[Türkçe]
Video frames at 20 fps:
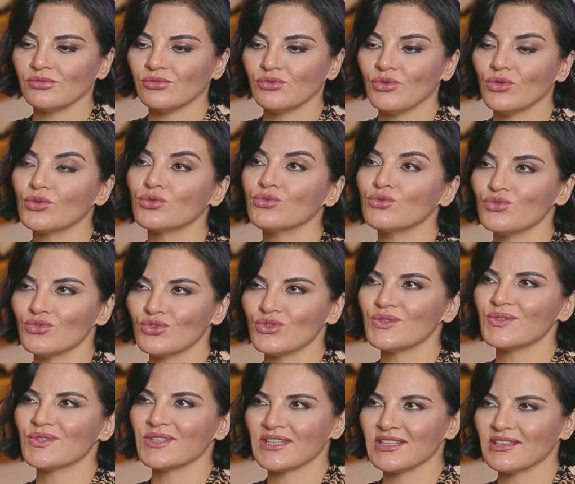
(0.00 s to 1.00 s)

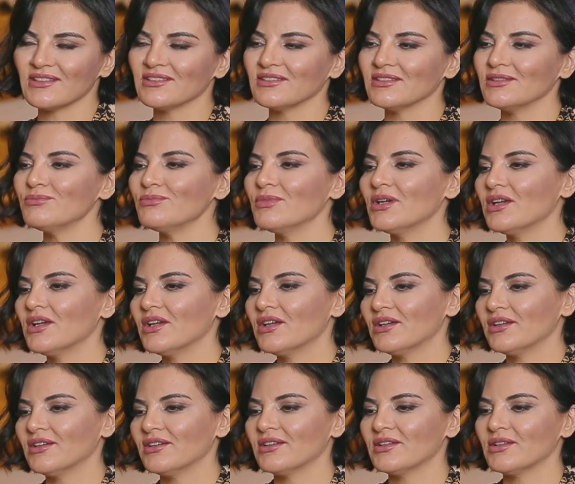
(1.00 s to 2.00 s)
dördüncü single'ım.
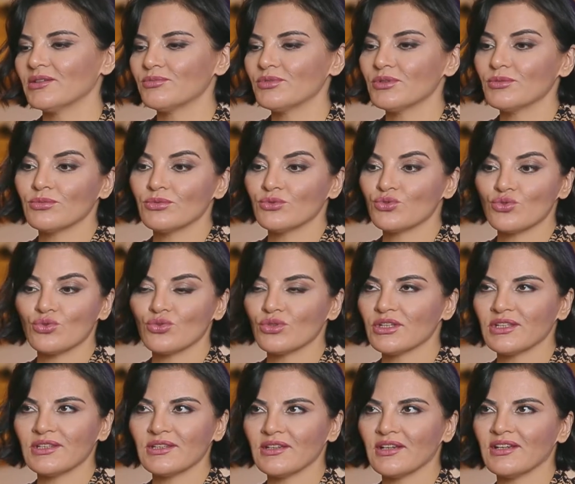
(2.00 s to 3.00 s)
E, ee, bir
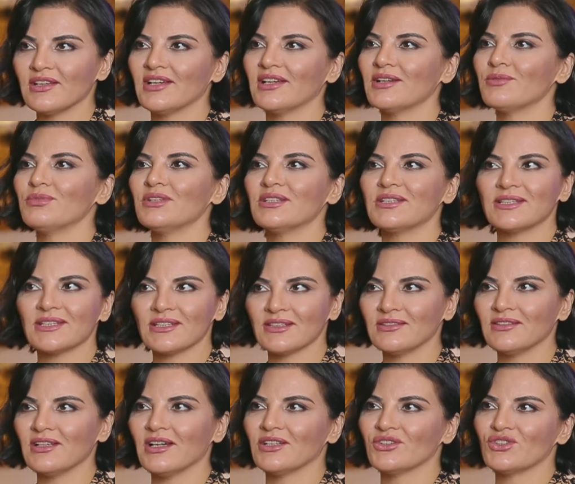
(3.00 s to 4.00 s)
buçuk iki aya bir
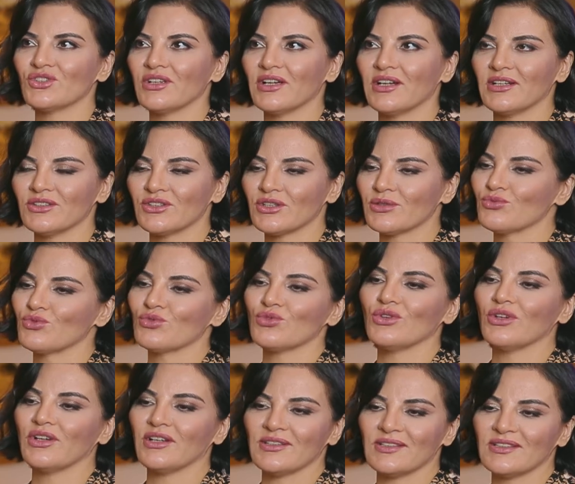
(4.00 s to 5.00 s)
single daha çıkartacağım.
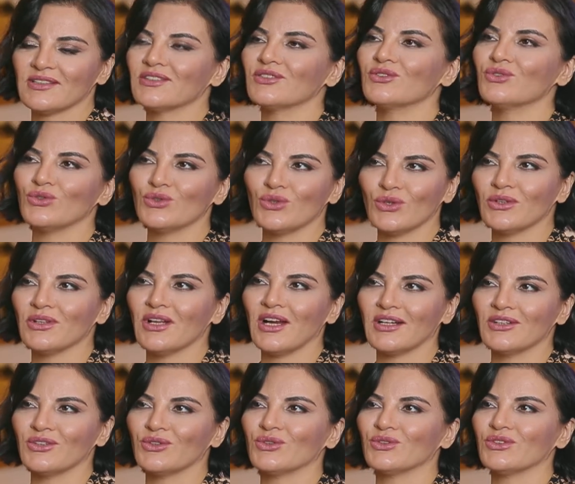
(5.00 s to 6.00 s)
Çünkü hazır
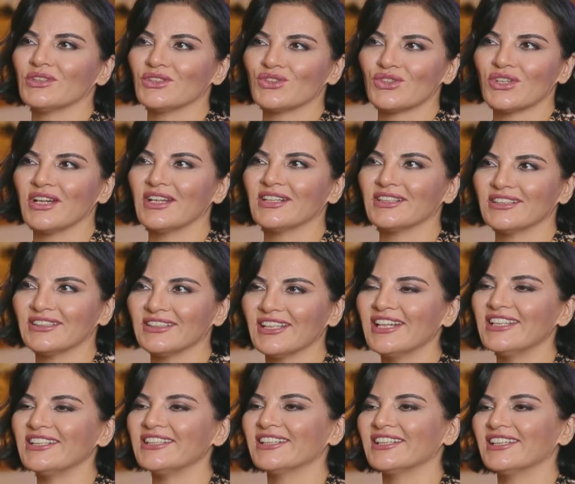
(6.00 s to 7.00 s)
duruyorlar orada
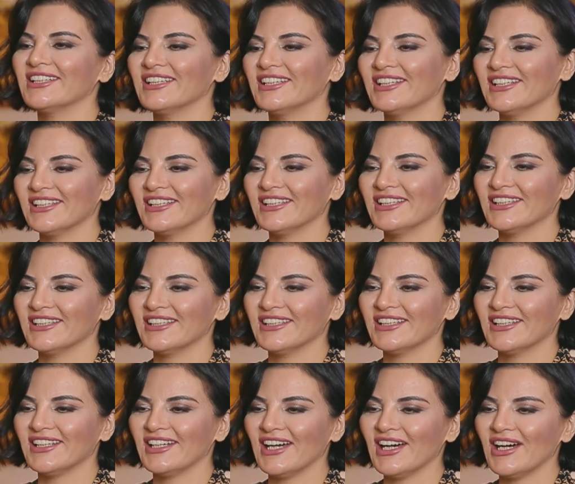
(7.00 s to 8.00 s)
şarkılar.
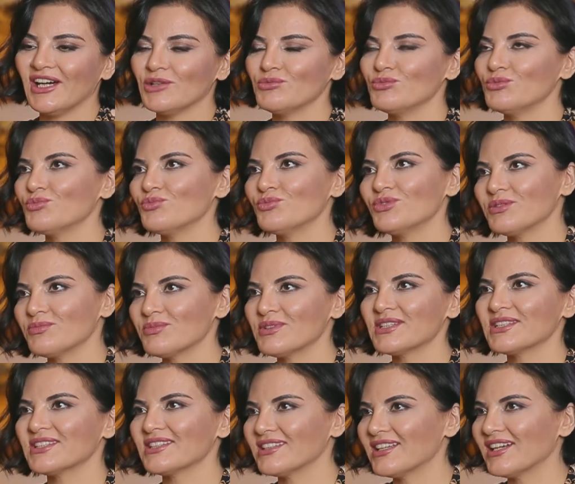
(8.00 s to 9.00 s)
E, albüm
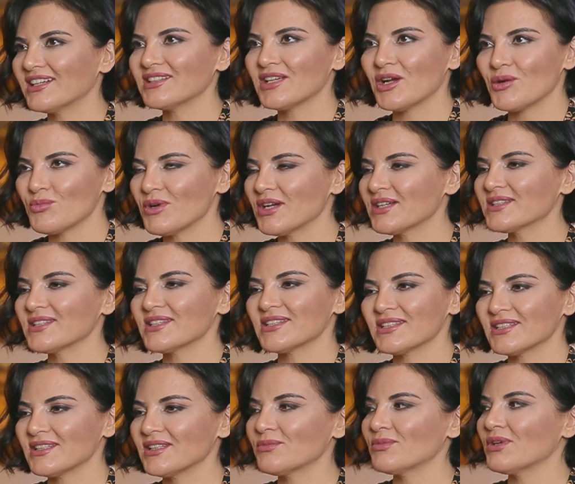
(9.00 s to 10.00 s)
bitmesi nereden
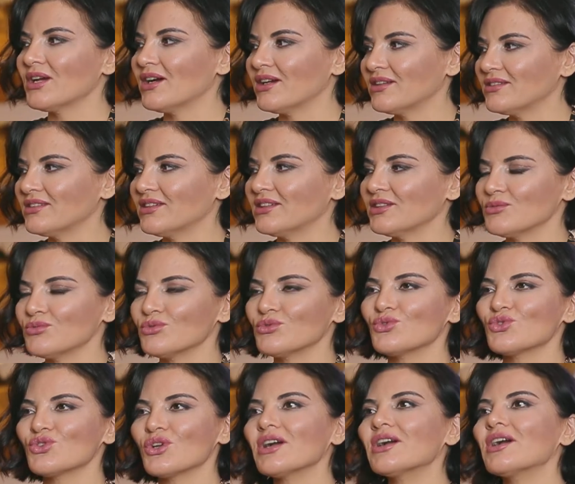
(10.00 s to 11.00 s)
baksanız yine bir altı ayı
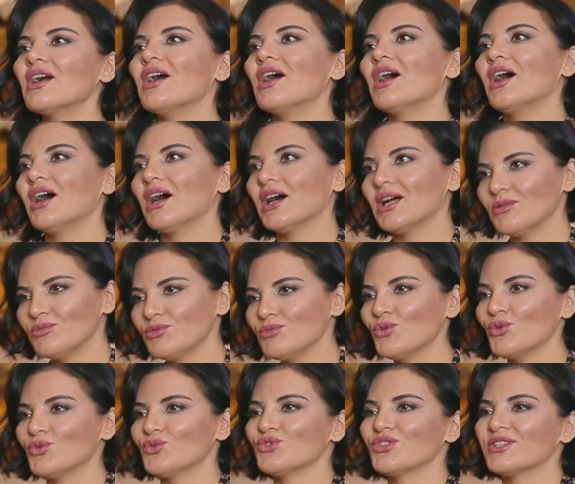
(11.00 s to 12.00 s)
bulacak.
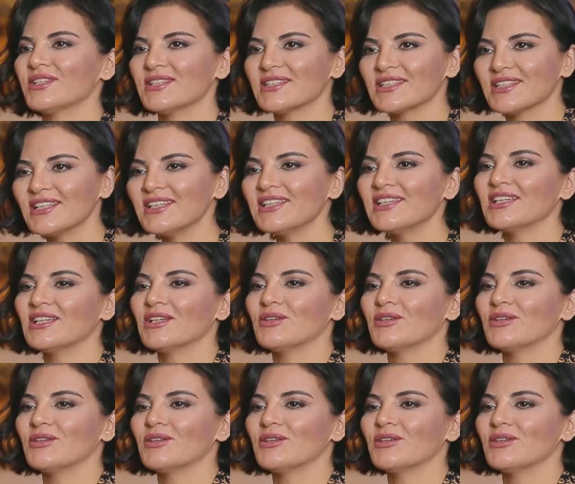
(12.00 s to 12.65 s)
Albüm öncesi